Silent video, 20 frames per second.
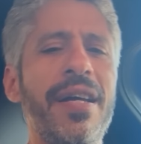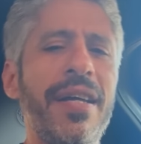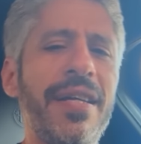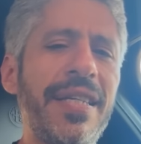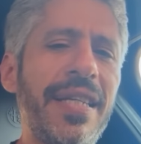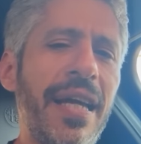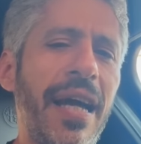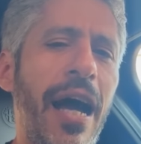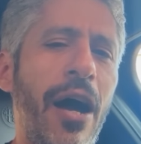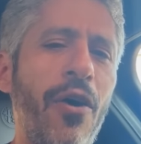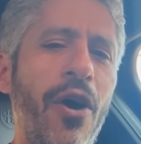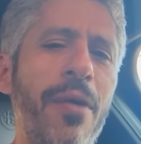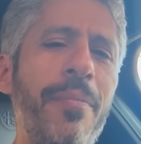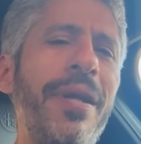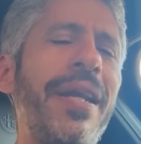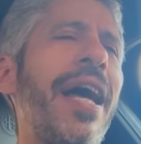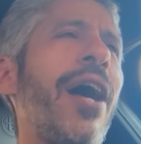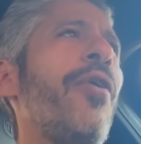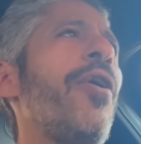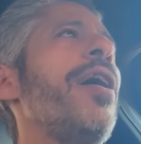
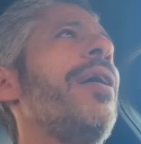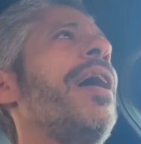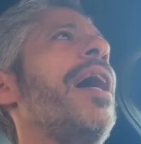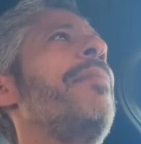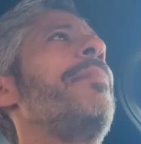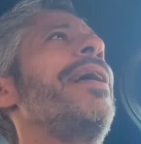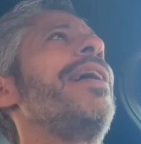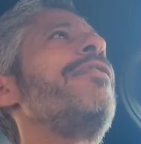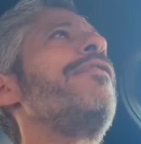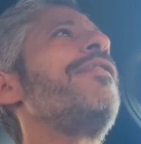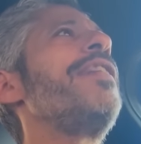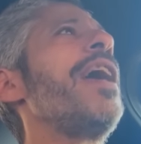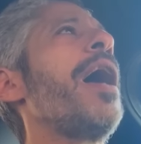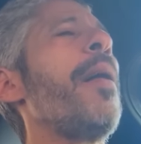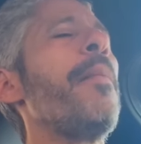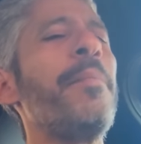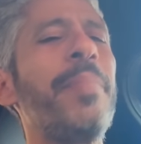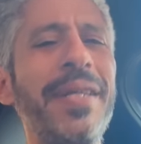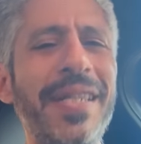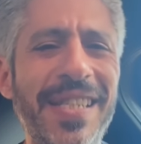فعوامل امان فيها
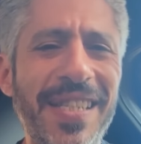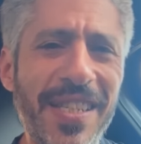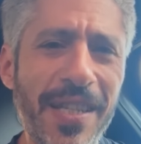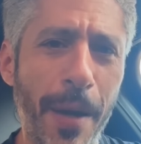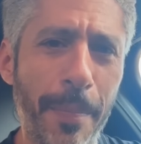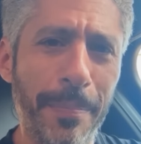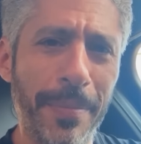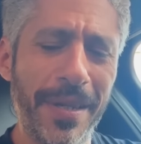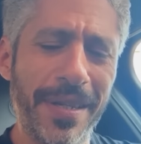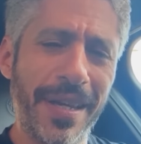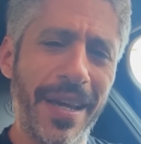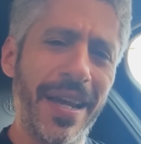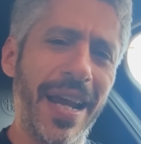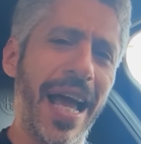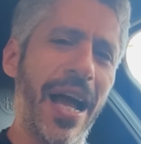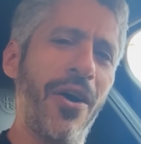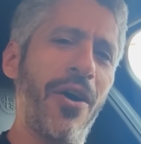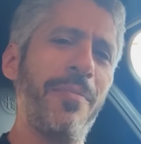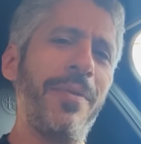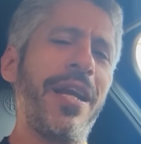بالظبط زي
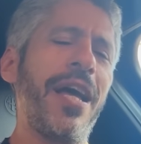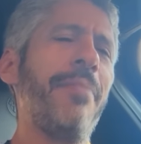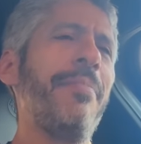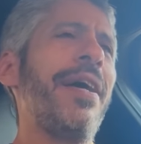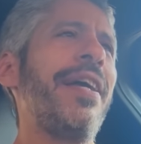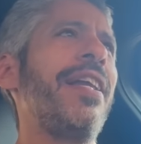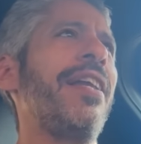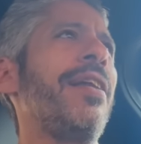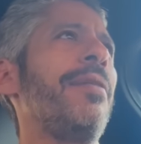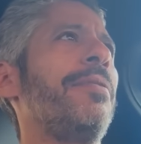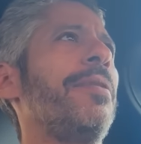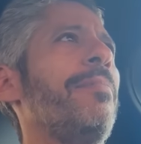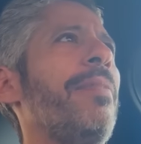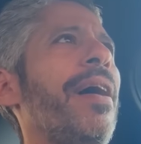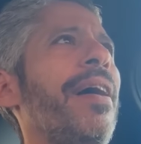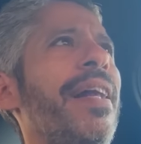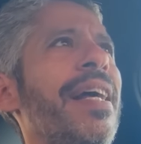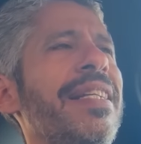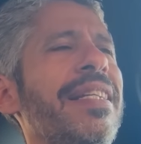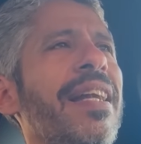العوامل الامان اللي
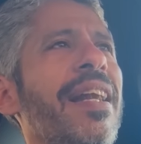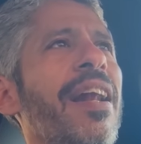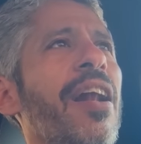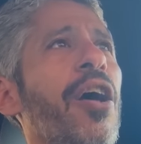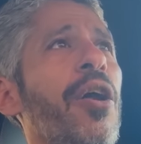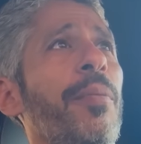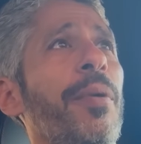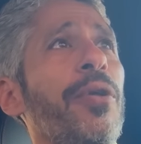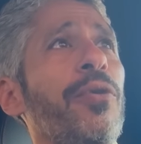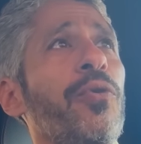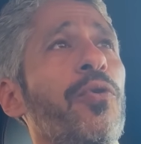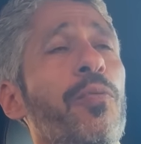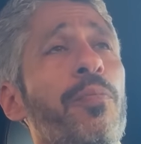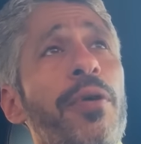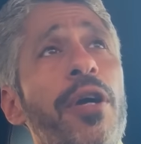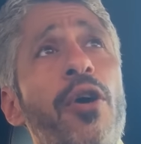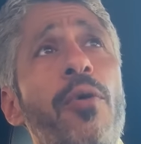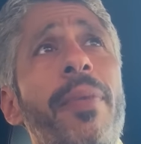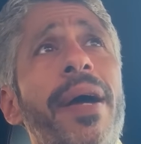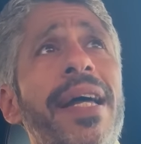بتبقى نازله العربيات
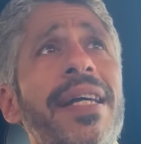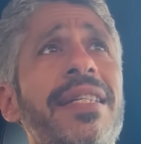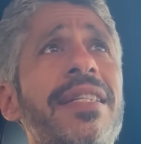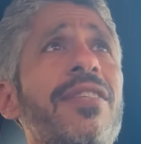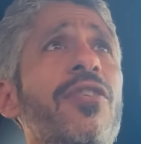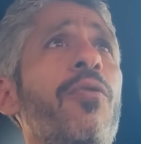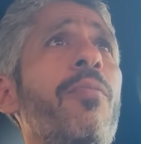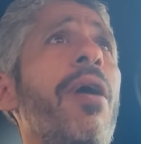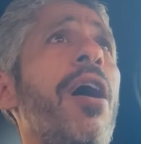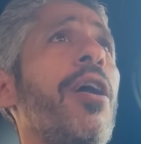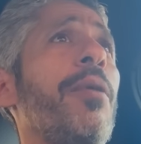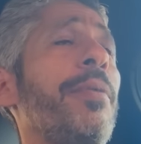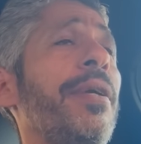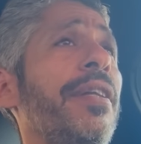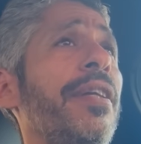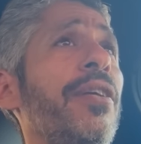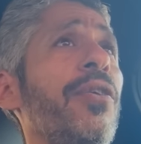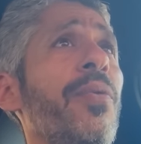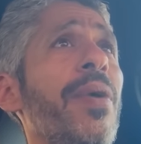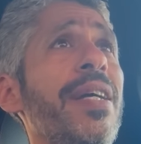الاوروبيه وبحس ان هم
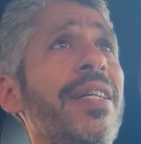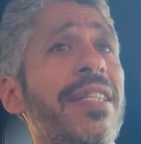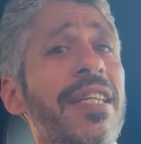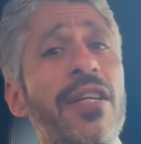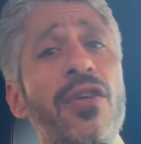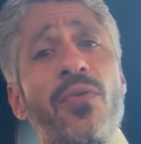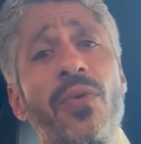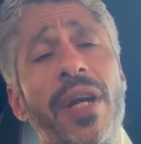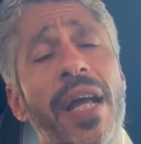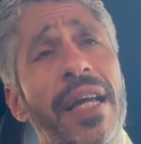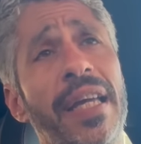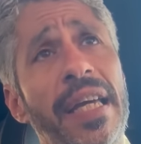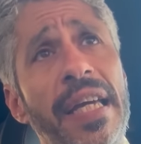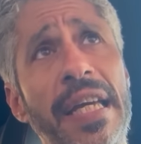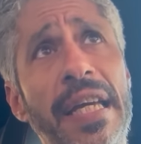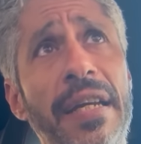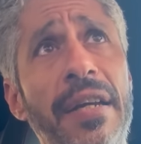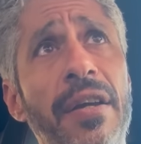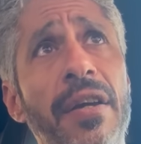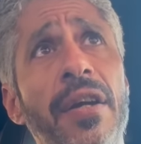عربيتين كويسين
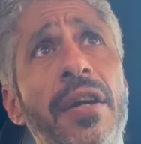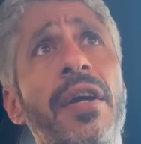وناجحين